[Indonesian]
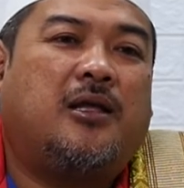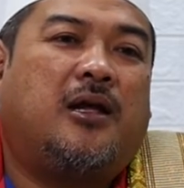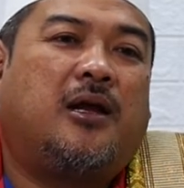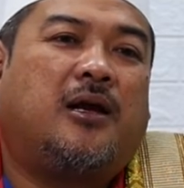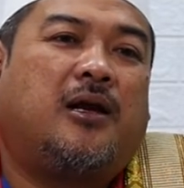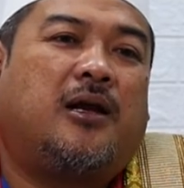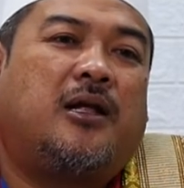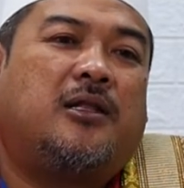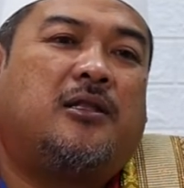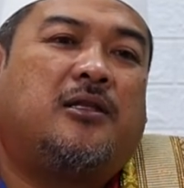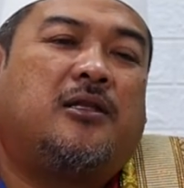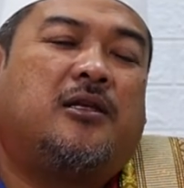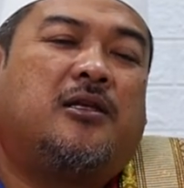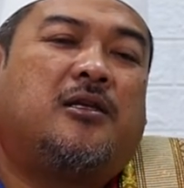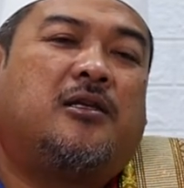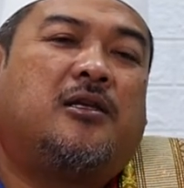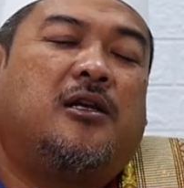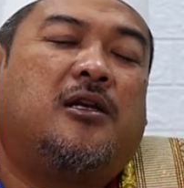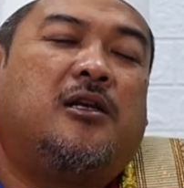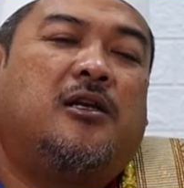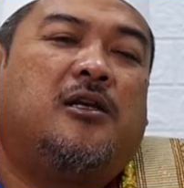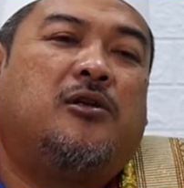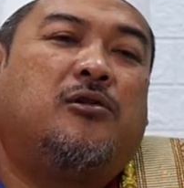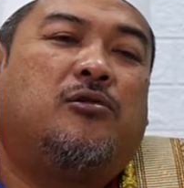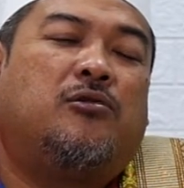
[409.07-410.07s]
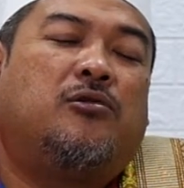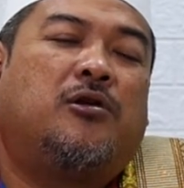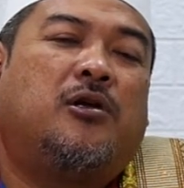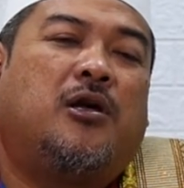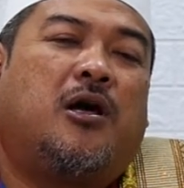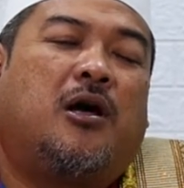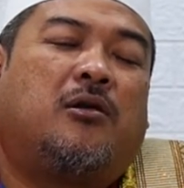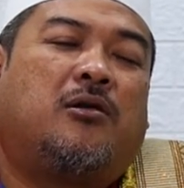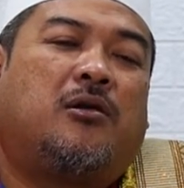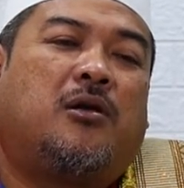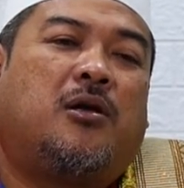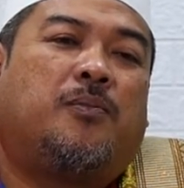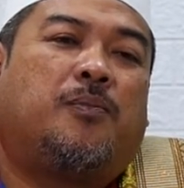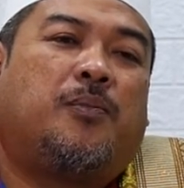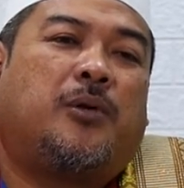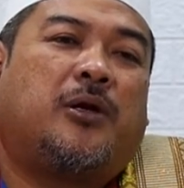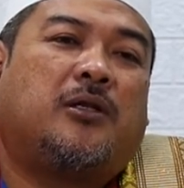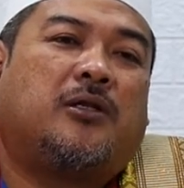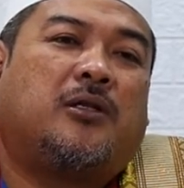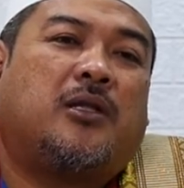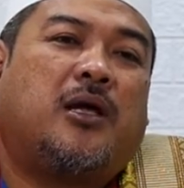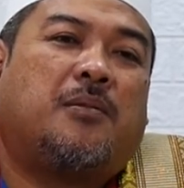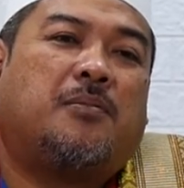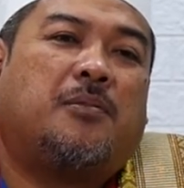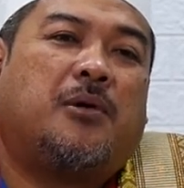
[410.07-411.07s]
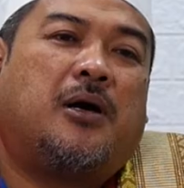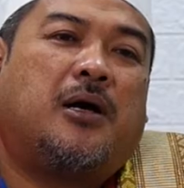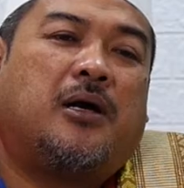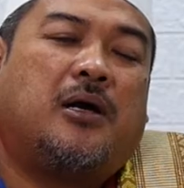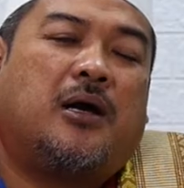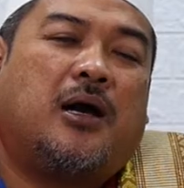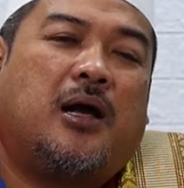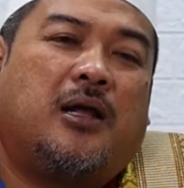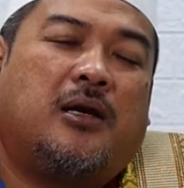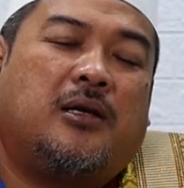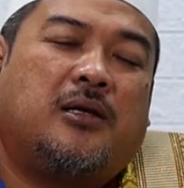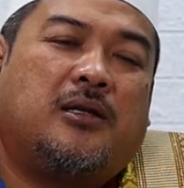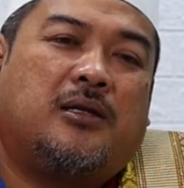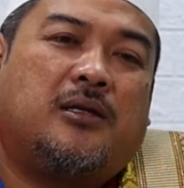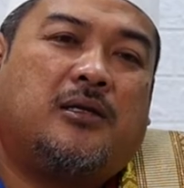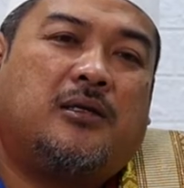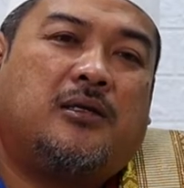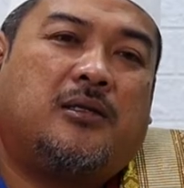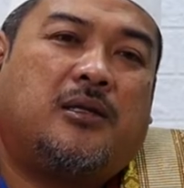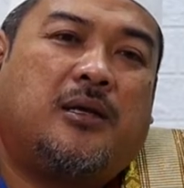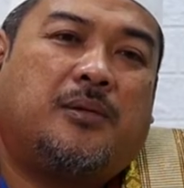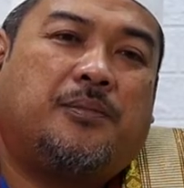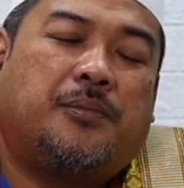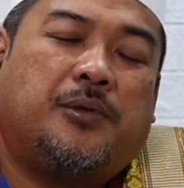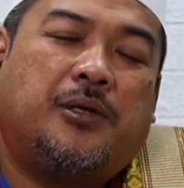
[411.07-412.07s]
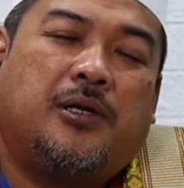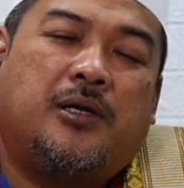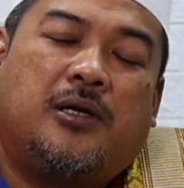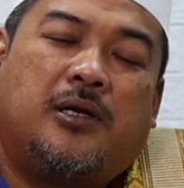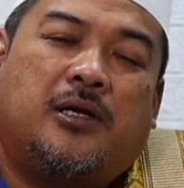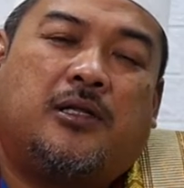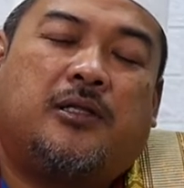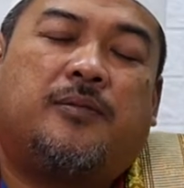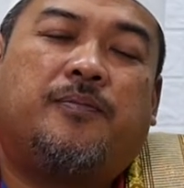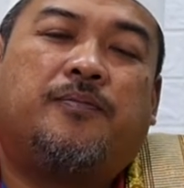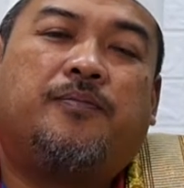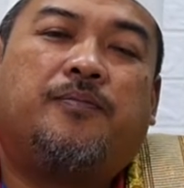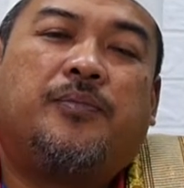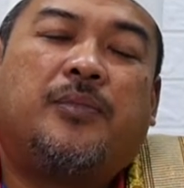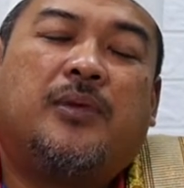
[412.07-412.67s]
yang nanti dilindungi Allah pertama kali. Tapi ingat,